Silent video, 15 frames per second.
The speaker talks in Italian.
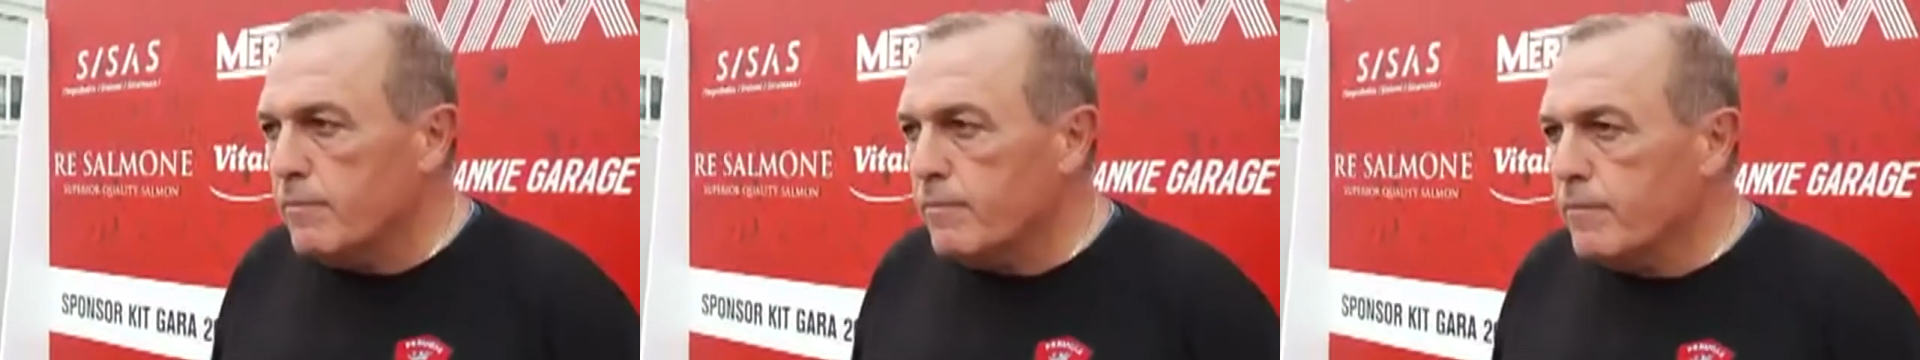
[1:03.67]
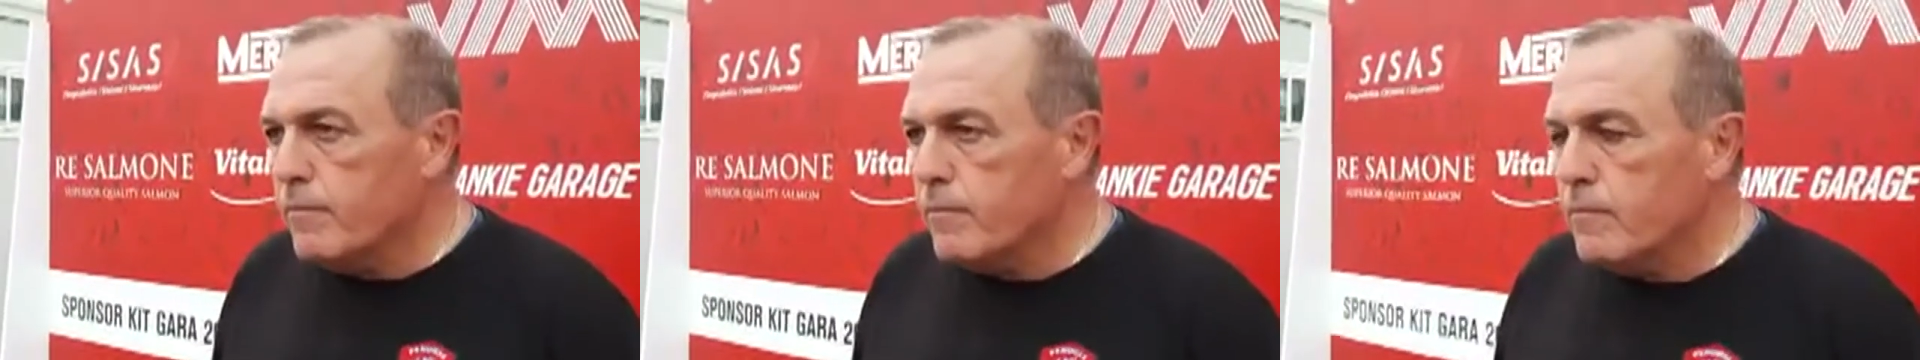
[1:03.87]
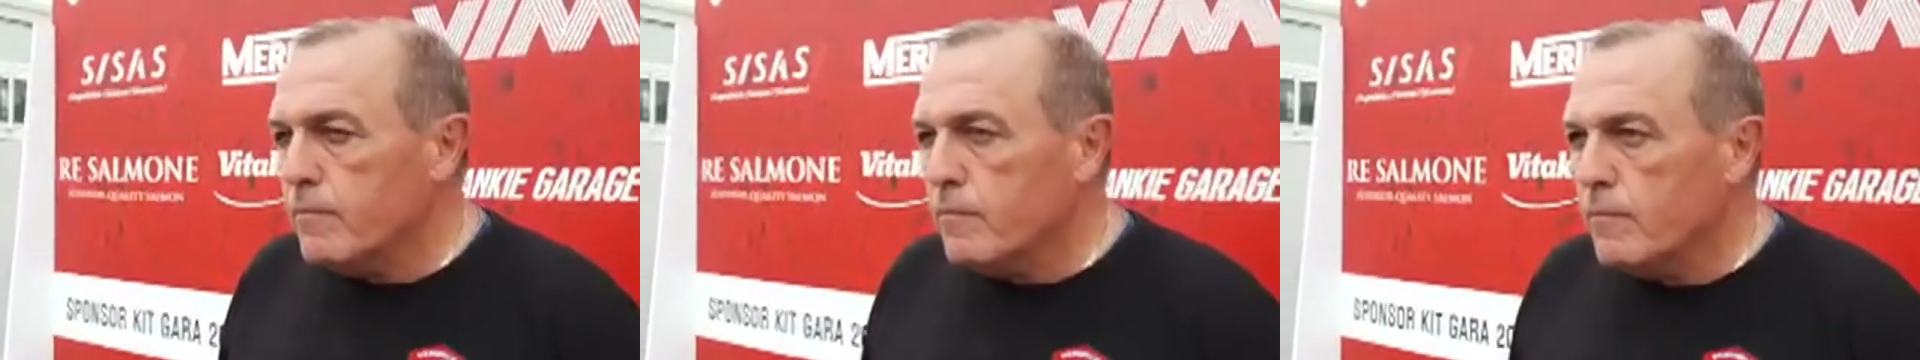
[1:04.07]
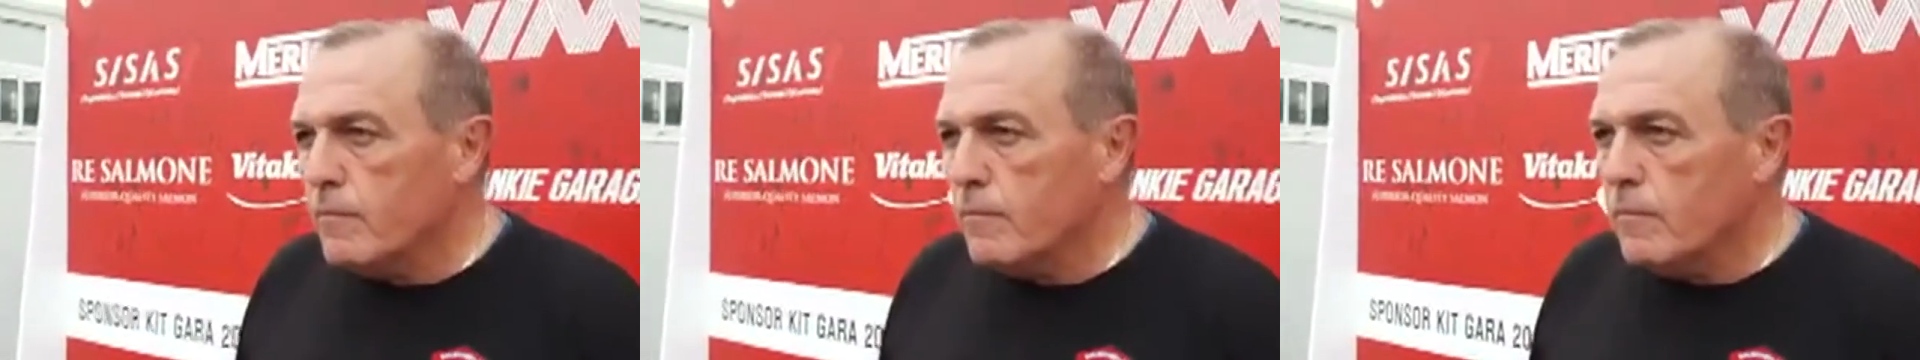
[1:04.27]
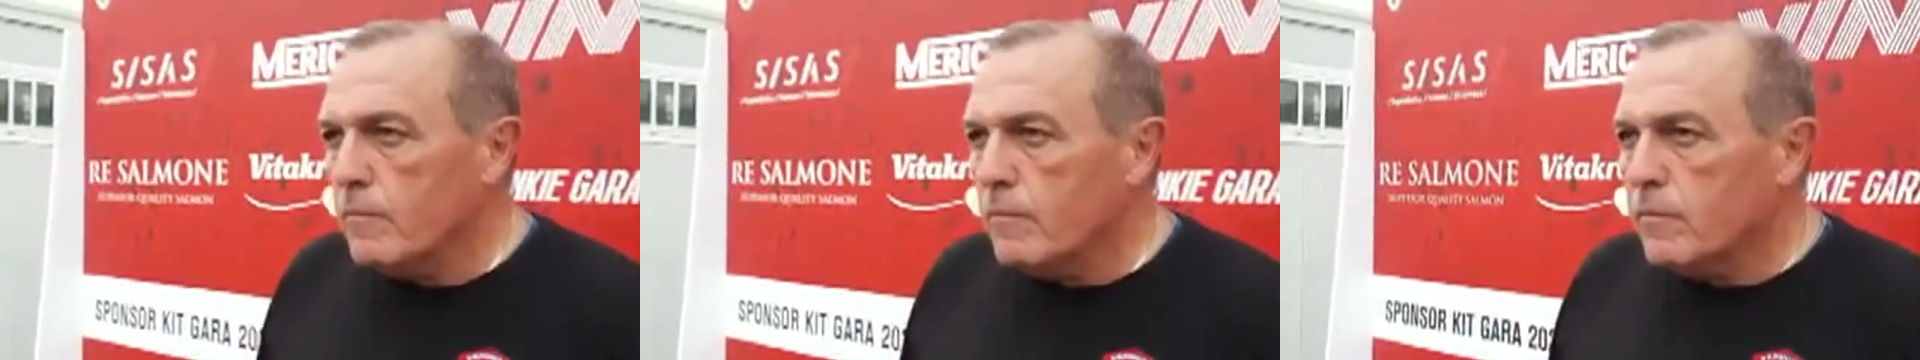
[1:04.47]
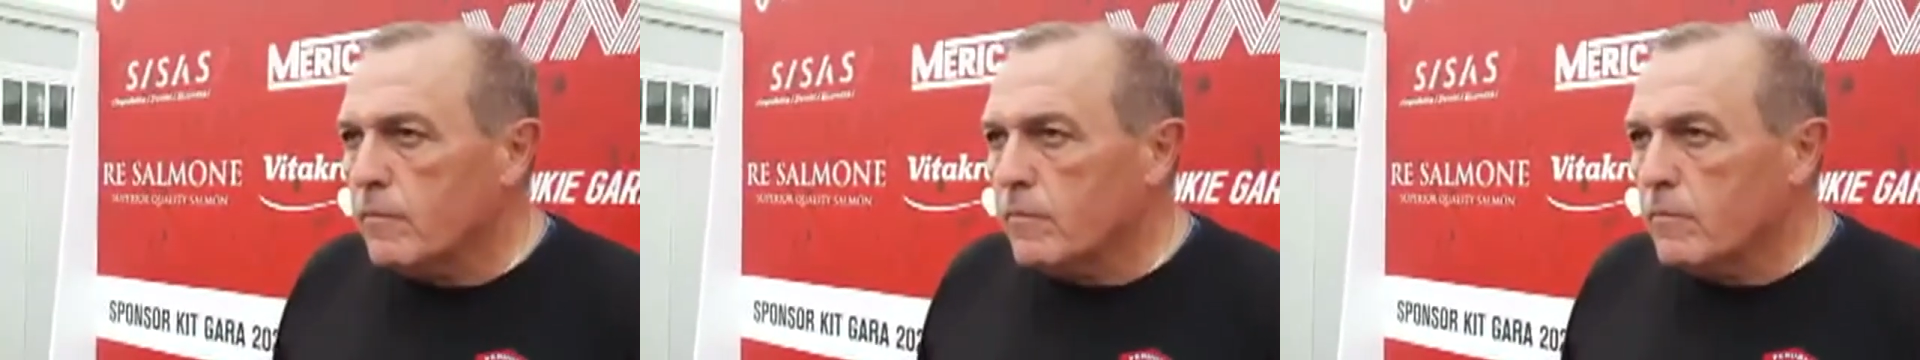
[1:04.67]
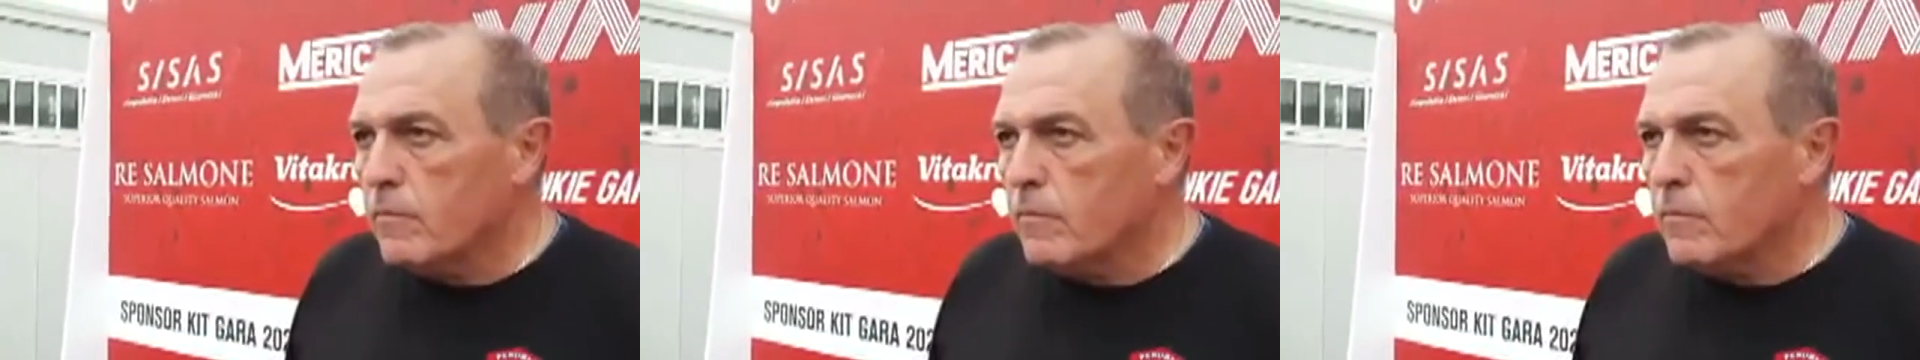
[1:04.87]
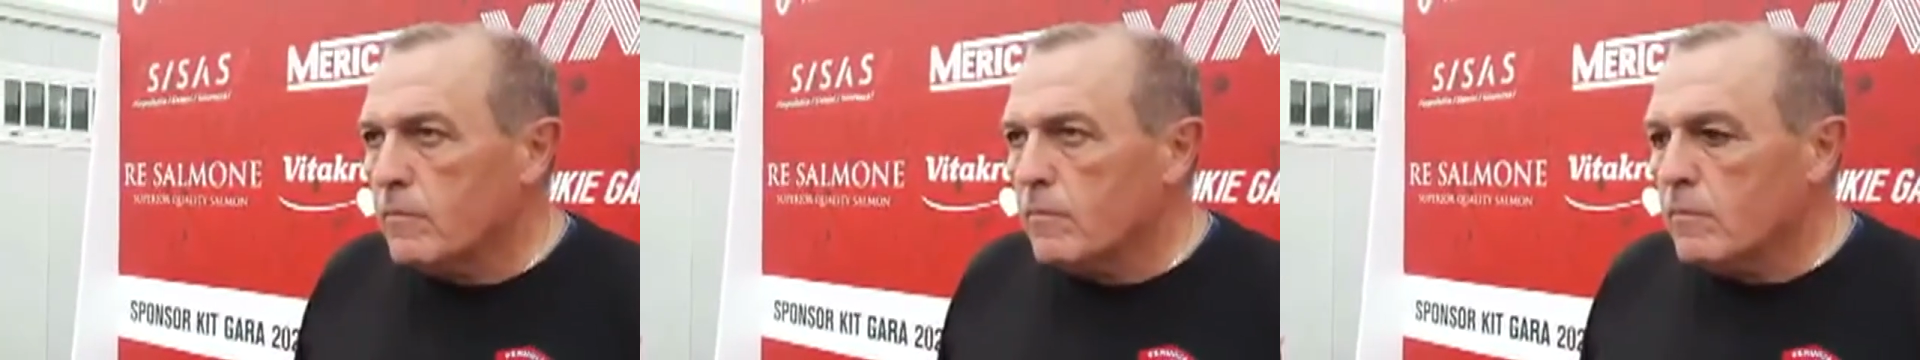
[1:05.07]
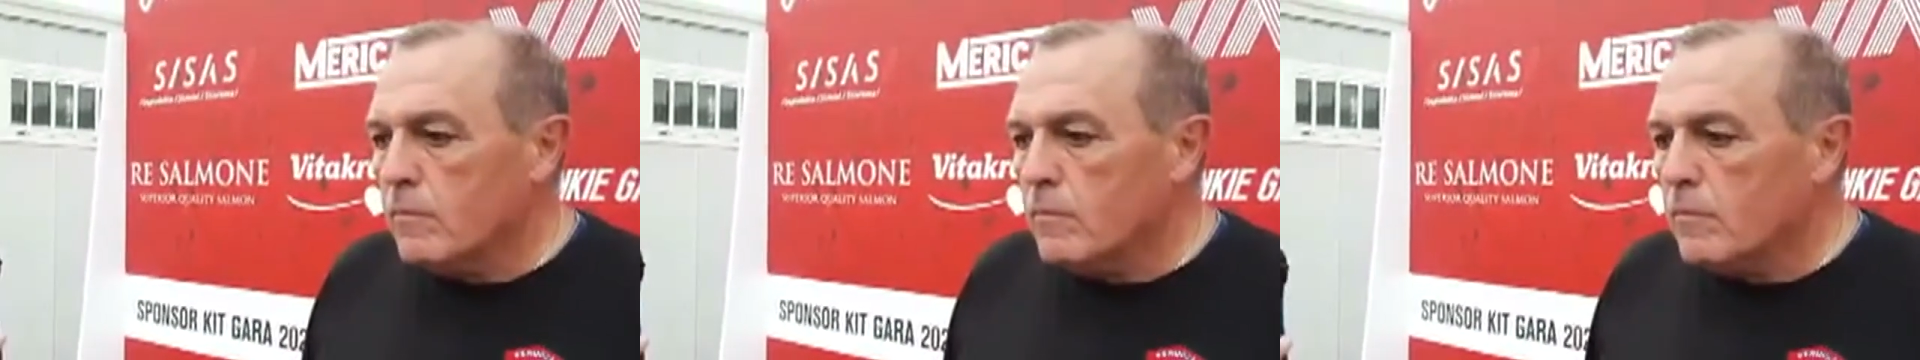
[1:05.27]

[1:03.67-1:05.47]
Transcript: una rossa ancora da completare a sette